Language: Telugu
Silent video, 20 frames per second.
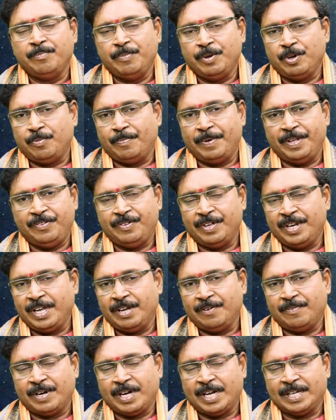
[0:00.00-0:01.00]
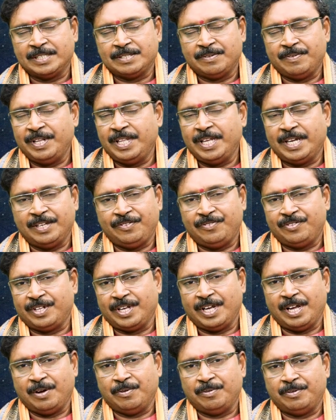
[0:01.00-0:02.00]
మీకు మంచి జరిగే అవకాశం అనేది
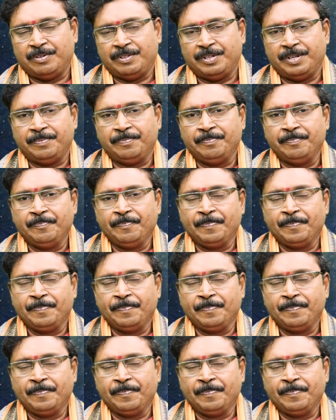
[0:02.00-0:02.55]
ఖచ్చితంగా ఉంటుంది